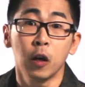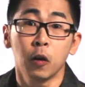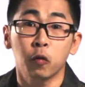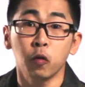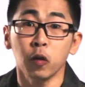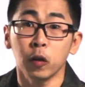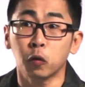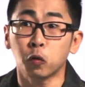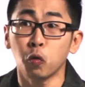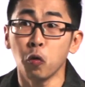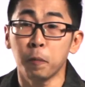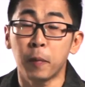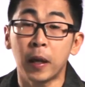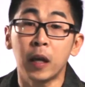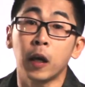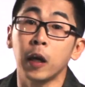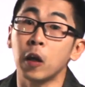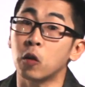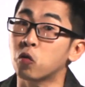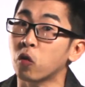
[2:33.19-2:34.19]
所以渡边
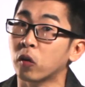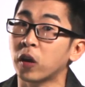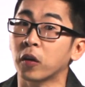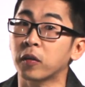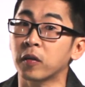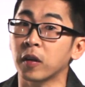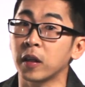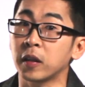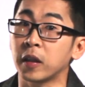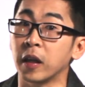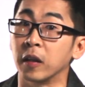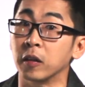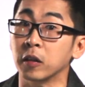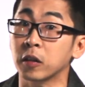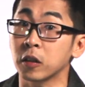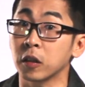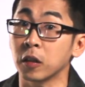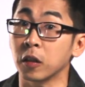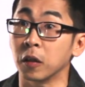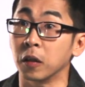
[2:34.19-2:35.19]
可以做到这一点，
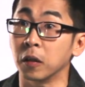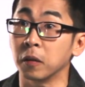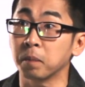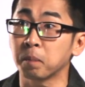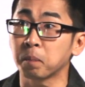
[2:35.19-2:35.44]
是